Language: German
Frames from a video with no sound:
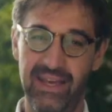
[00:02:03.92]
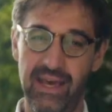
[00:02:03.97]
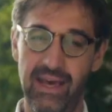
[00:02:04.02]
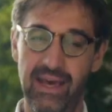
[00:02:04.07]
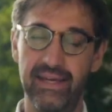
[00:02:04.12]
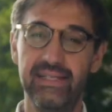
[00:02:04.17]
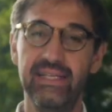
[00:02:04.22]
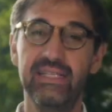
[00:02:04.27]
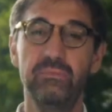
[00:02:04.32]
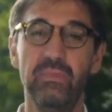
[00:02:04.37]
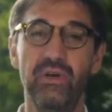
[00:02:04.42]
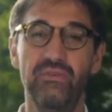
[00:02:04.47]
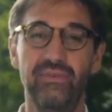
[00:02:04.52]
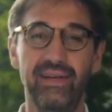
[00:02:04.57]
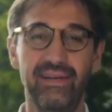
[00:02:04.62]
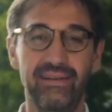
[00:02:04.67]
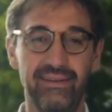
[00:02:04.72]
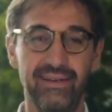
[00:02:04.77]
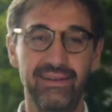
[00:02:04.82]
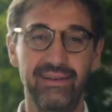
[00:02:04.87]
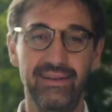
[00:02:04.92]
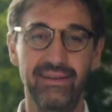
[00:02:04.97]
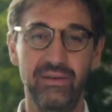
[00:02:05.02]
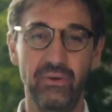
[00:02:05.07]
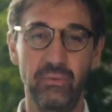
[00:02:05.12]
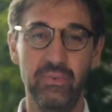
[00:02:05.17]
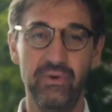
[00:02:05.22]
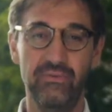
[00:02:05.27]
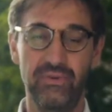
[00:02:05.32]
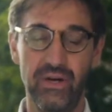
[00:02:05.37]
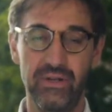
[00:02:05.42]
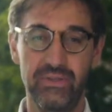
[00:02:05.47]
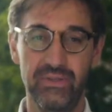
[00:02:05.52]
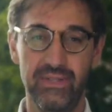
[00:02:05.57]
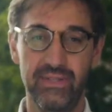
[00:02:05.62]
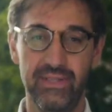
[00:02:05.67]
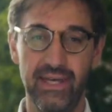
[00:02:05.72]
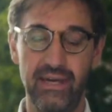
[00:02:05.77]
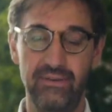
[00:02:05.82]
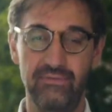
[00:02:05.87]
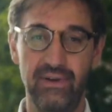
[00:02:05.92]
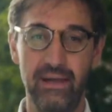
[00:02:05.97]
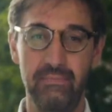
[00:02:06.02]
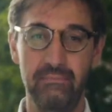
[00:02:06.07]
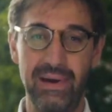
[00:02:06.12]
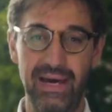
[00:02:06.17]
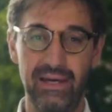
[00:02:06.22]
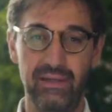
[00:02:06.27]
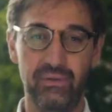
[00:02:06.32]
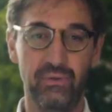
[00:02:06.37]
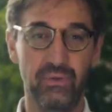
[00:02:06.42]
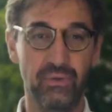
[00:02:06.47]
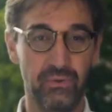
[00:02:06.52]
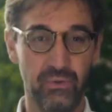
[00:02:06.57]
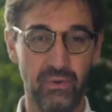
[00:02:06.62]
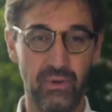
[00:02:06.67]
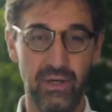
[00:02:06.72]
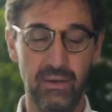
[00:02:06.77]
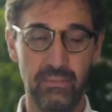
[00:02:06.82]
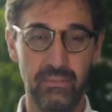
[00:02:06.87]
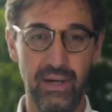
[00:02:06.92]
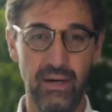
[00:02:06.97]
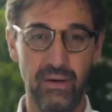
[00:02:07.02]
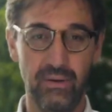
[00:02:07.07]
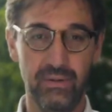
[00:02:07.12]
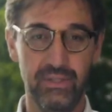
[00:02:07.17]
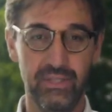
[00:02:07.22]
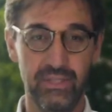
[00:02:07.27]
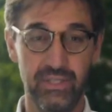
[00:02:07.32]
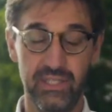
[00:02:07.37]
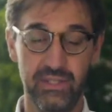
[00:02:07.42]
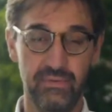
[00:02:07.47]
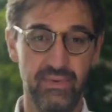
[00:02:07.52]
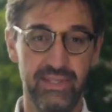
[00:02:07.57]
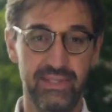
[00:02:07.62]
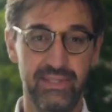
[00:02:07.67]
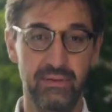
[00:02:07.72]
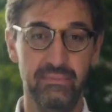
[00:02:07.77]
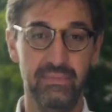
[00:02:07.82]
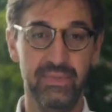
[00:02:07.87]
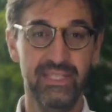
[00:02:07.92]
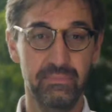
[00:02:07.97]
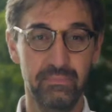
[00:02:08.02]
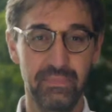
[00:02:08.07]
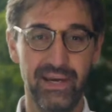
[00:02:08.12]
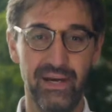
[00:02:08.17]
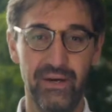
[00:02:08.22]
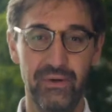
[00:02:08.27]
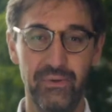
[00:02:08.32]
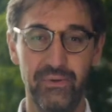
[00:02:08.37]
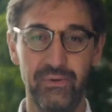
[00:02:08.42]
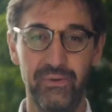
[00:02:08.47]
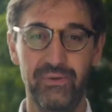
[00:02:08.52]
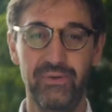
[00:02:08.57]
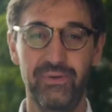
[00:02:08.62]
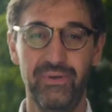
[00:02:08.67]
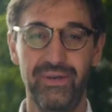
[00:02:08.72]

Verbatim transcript: Es ist mir wichtig, in der UBV zu sein, weil Macht Kontrolle braucht, sonst wird sie missbraucht.